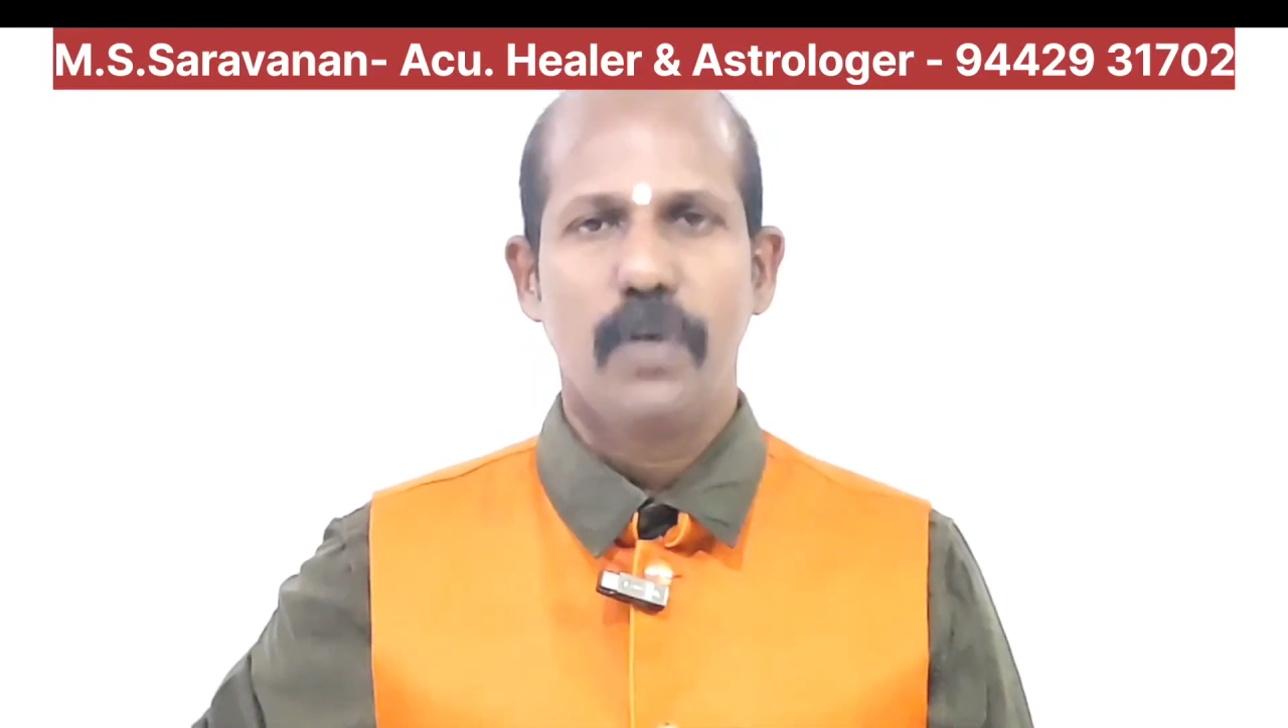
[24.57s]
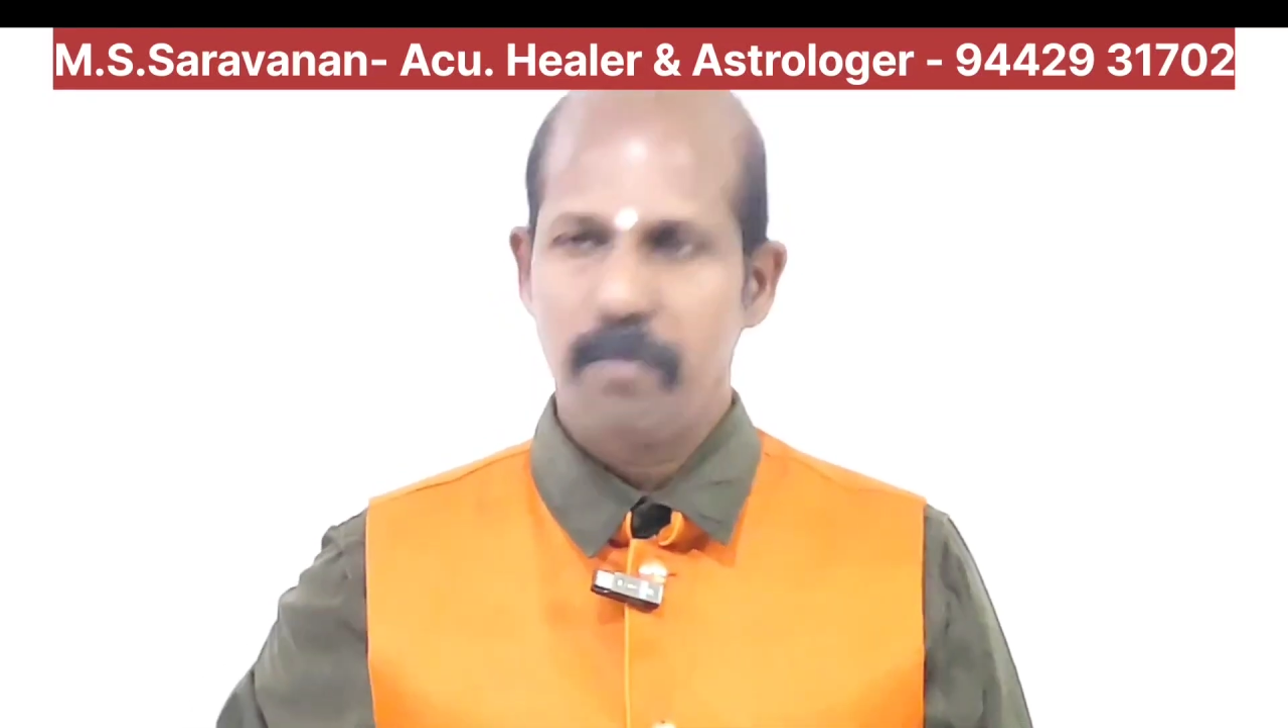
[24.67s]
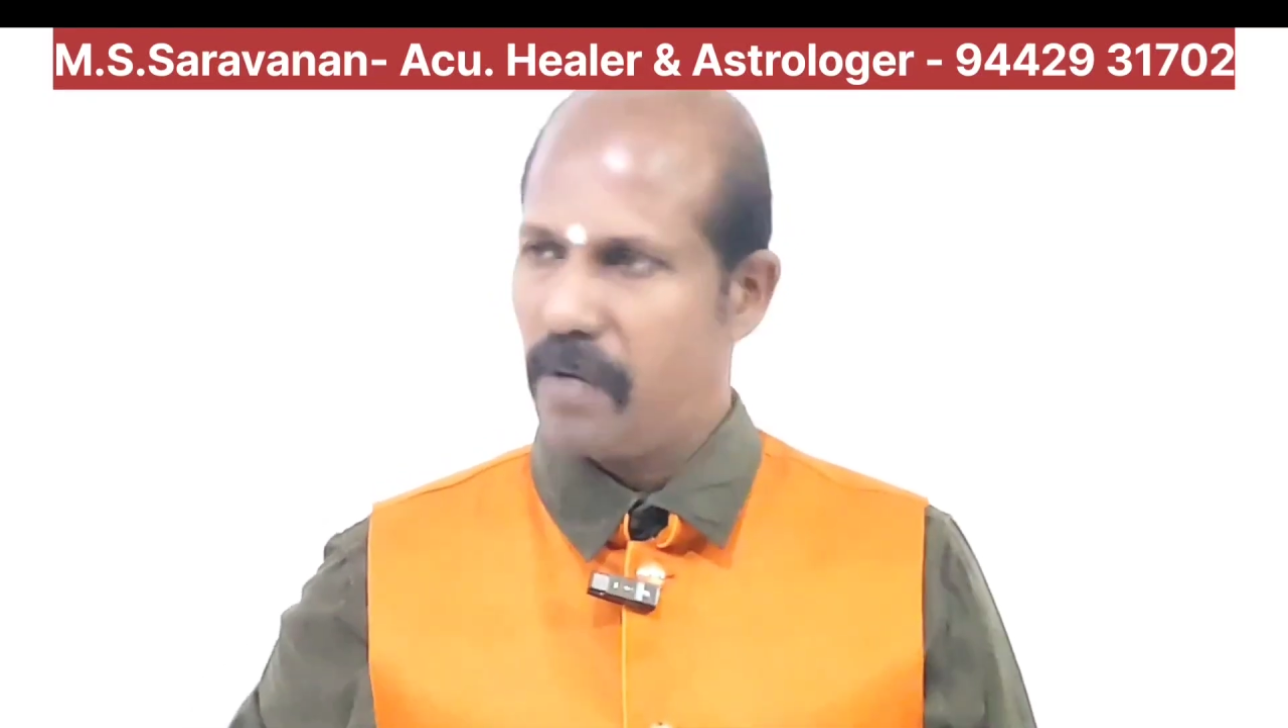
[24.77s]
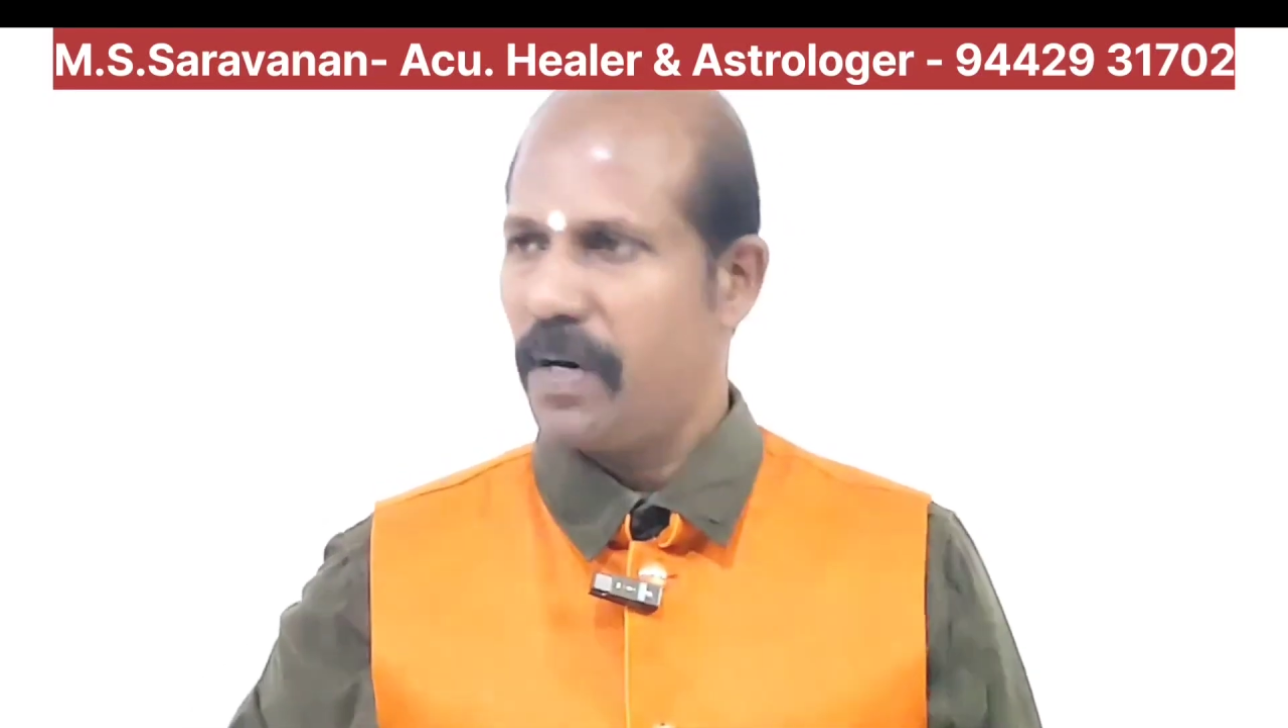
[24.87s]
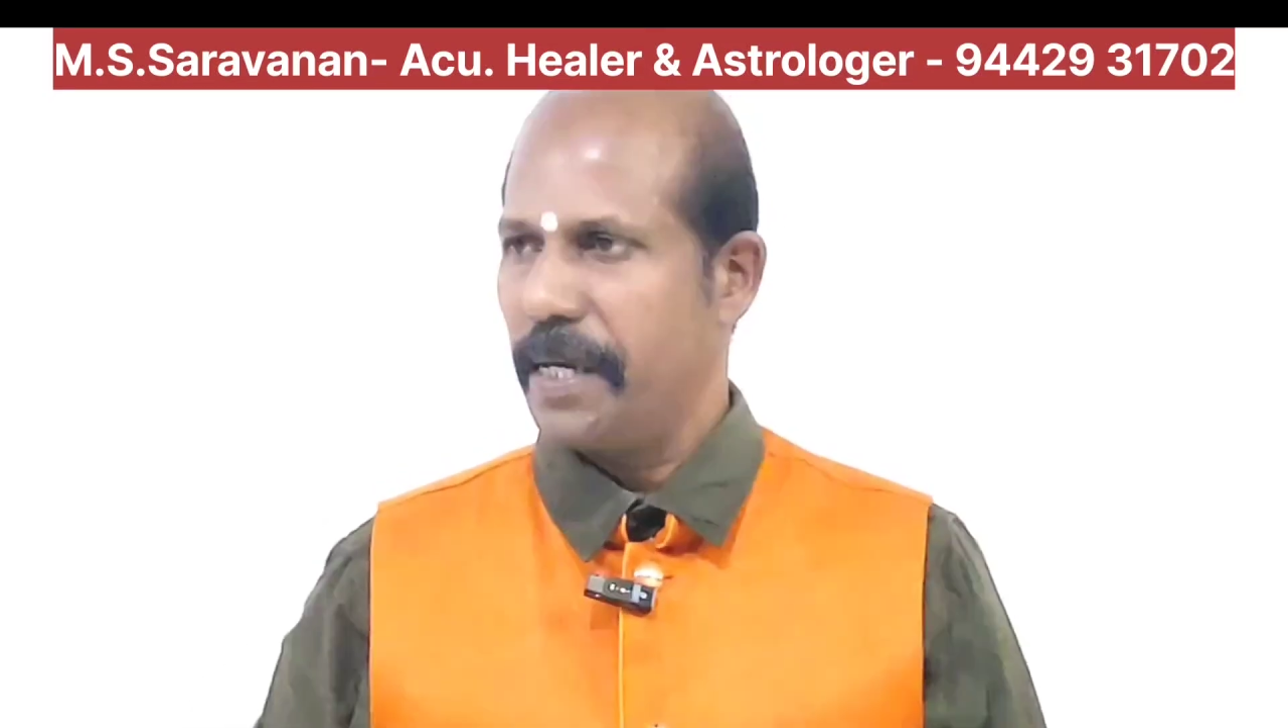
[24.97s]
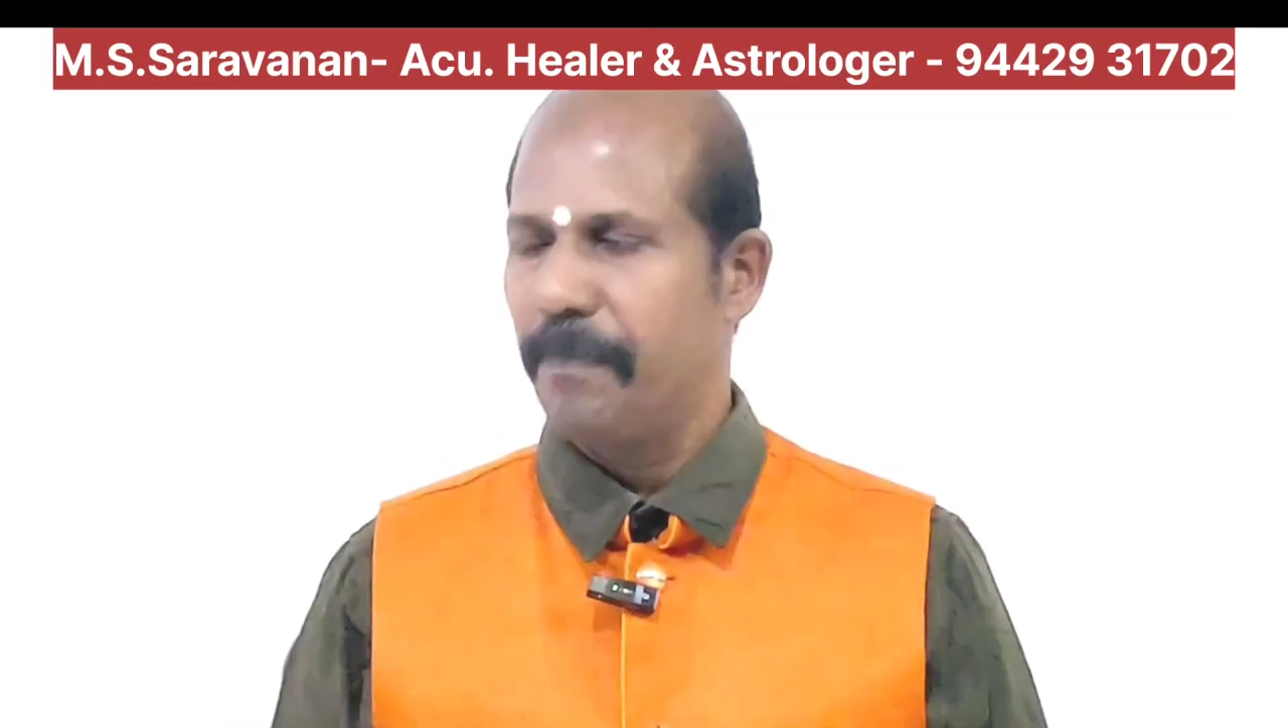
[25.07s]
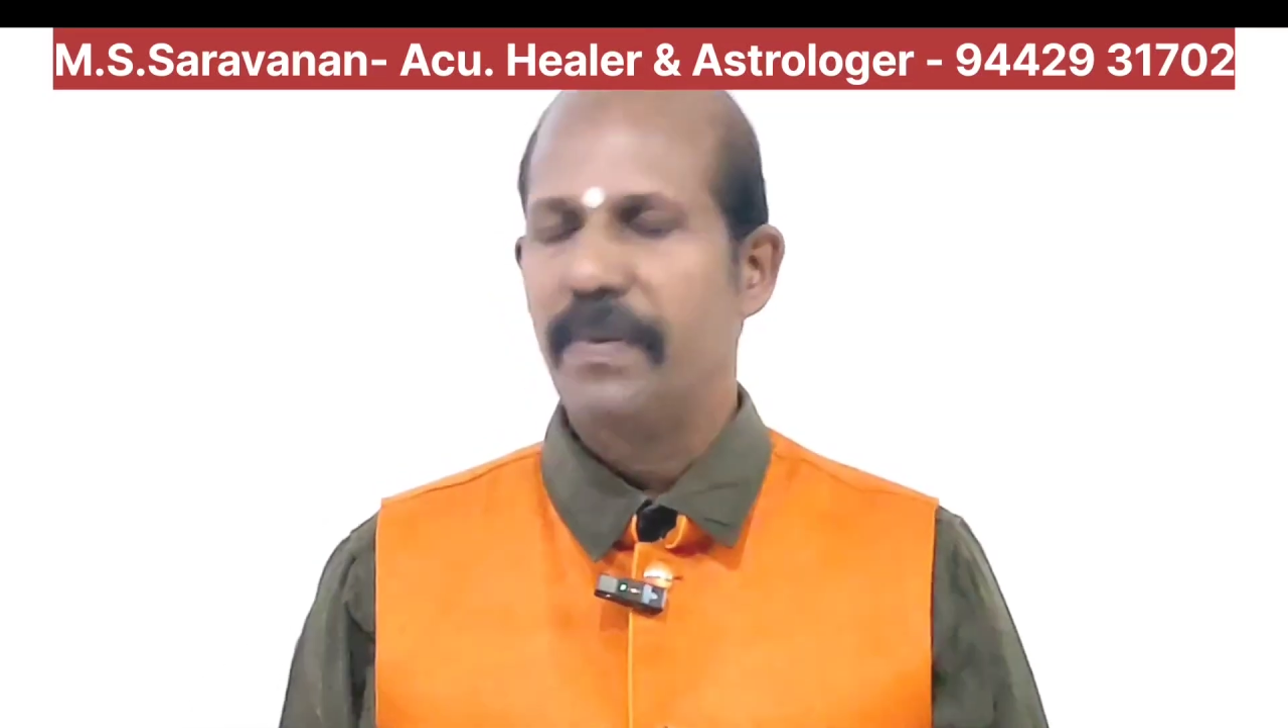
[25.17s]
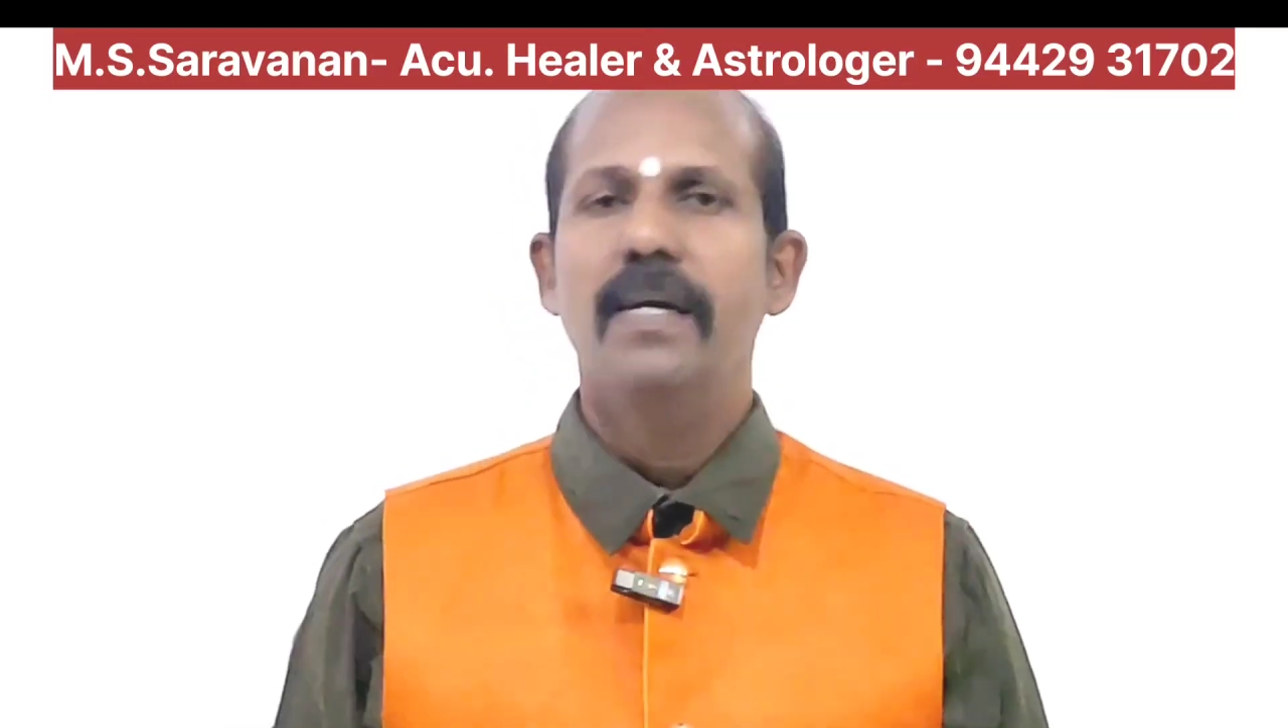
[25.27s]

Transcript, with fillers: ஃப்ரம் பவானி